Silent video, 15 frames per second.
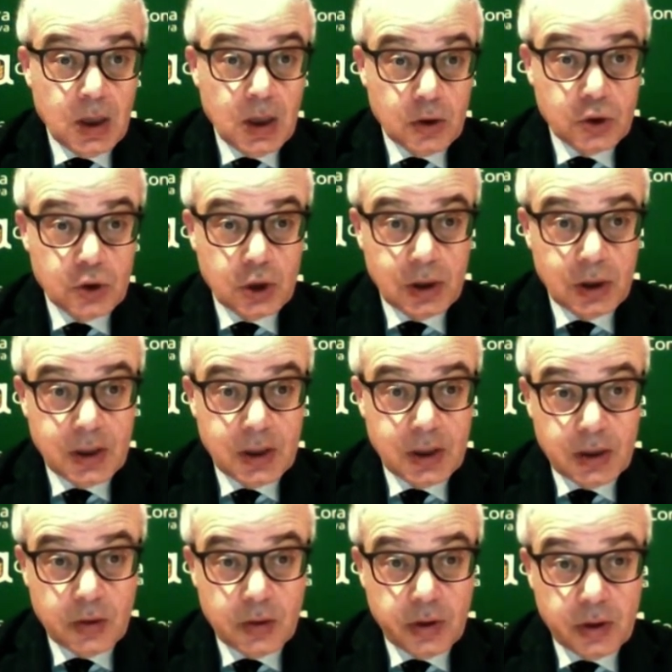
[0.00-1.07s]
erano soldi
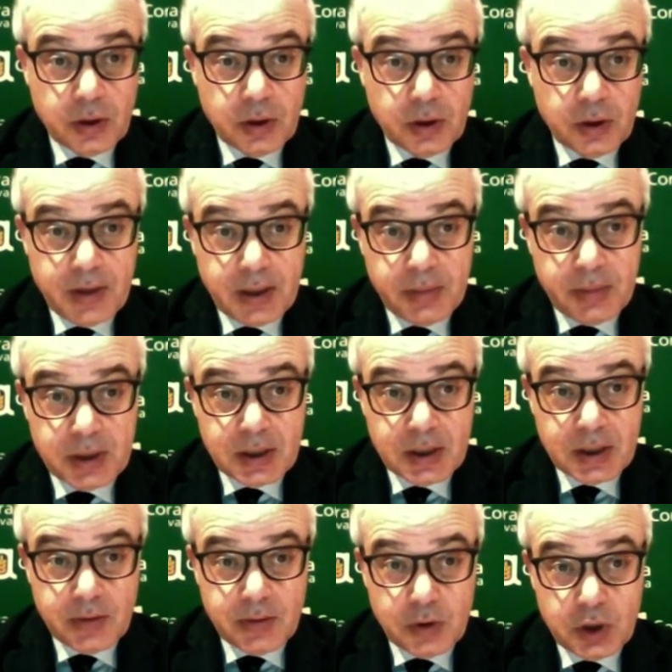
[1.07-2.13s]
che dovevano arrivare
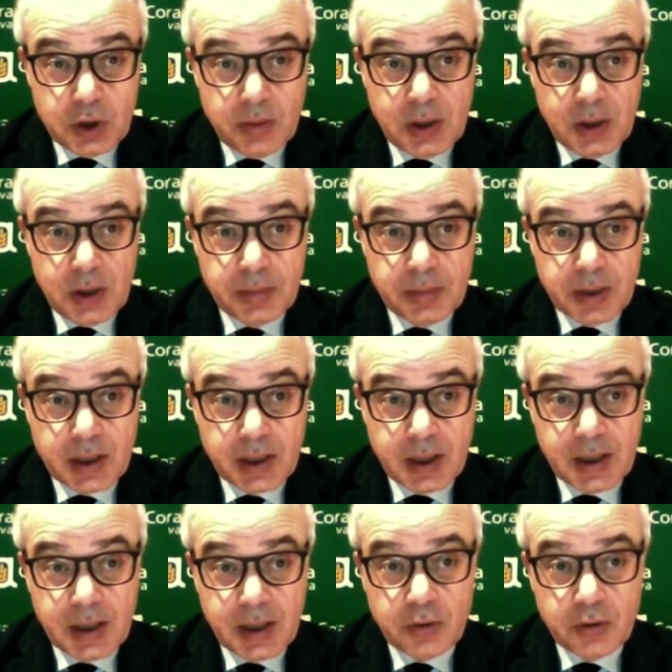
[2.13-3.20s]
abbastanza velocemente
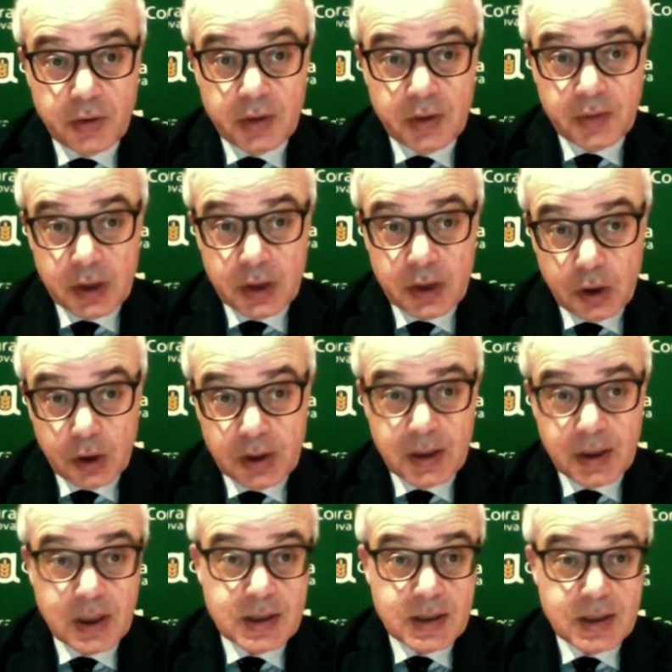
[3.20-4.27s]
perché dovevano
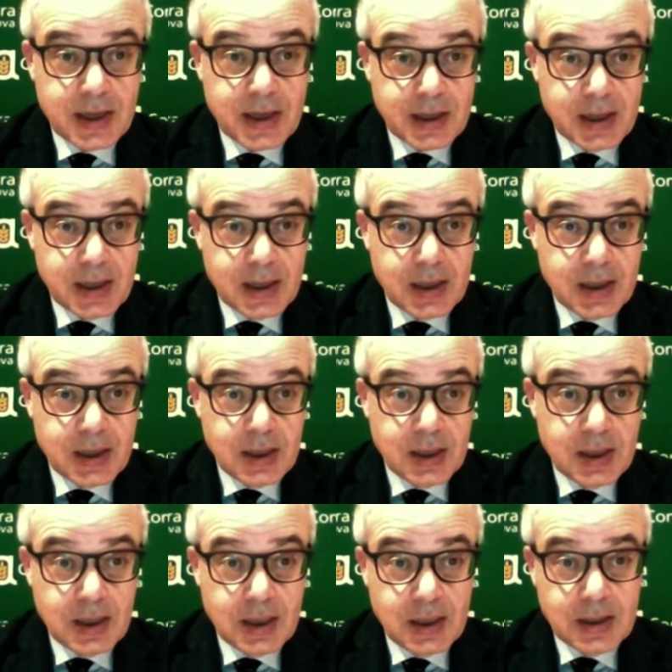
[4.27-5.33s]
indennizzare
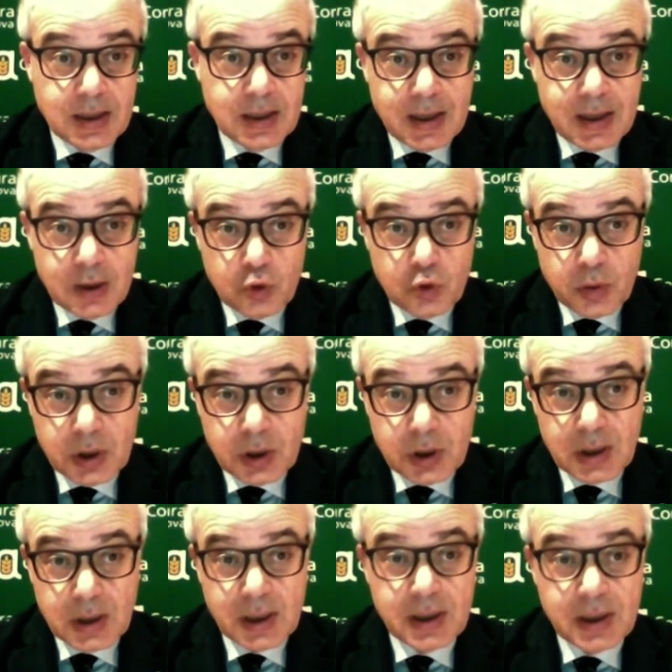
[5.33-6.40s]
i, i danni
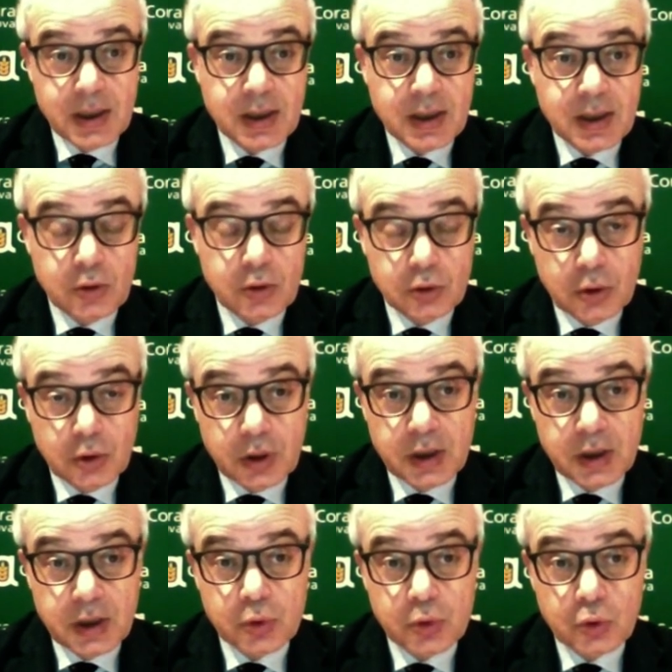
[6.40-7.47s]
subiti dagli
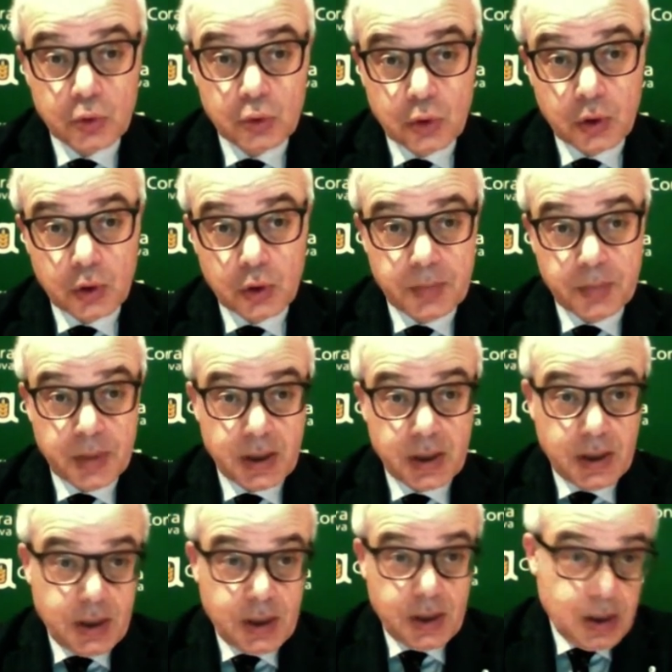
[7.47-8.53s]
agricoltori e dai produttori
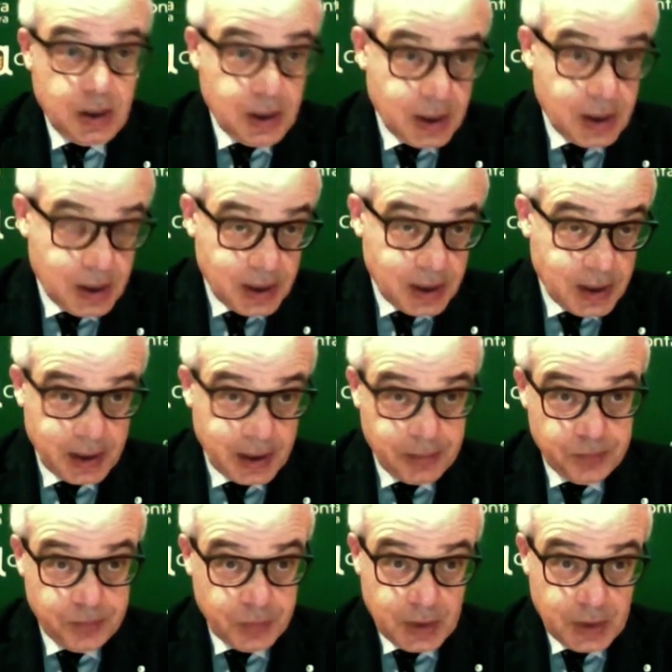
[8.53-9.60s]
per eh, la, la,
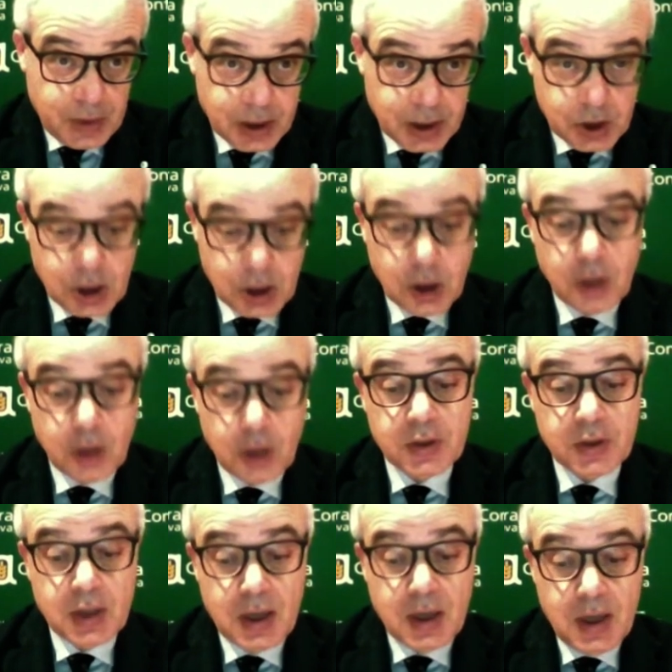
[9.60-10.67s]
la crisi
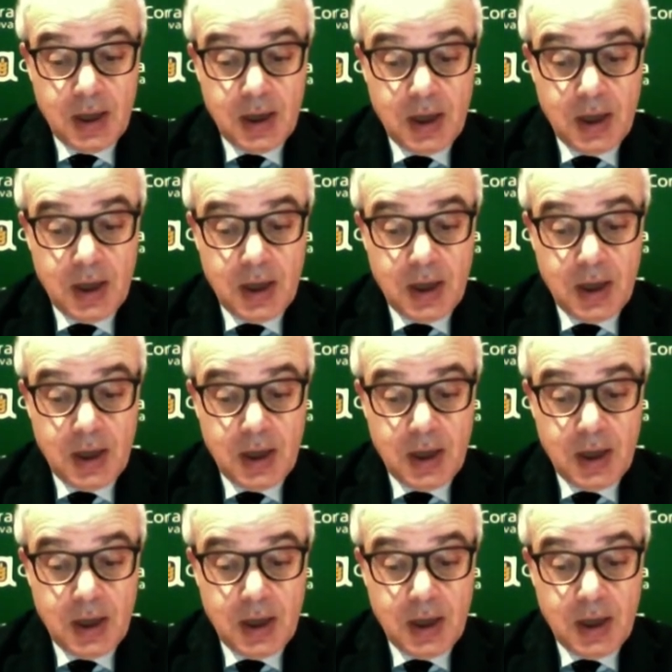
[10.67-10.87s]
Covid.